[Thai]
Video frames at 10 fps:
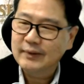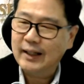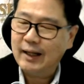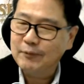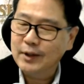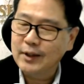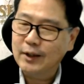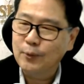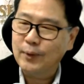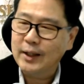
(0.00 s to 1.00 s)
นะครับว่า
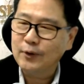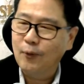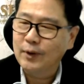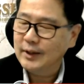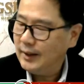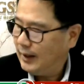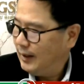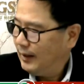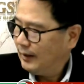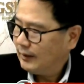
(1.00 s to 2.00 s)
อยู่ในโทนที่
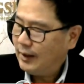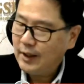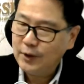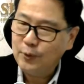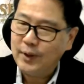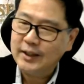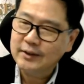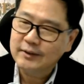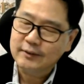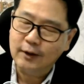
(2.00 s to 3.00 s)
ก็ยังอยู่ใน
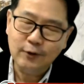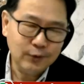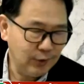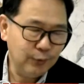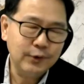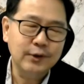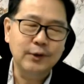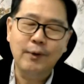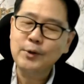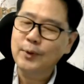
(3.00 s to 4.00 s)
ก็ต้องถือ
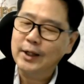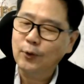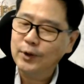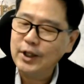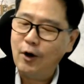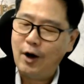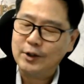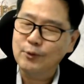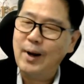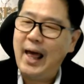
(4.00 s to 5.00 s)
ว่าอยู่ในโทนที่อ่อน
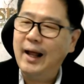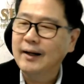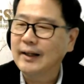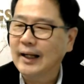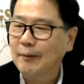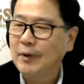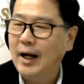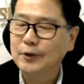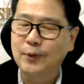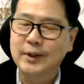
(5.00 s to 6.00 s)
อยู่แหละนะครับก็
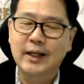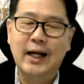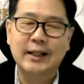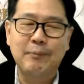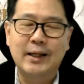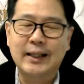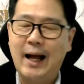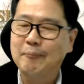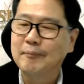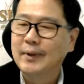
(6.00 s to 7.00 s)
ส่วนหนึ่งก็อาจจะเป็น
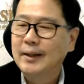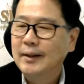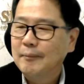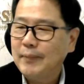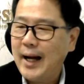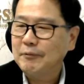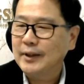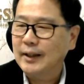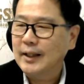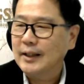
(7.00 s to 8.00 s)
ตามภาพเศร
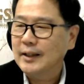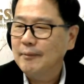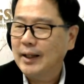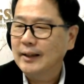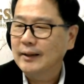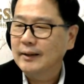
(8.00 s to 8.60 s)
ษฐกิจที่มัน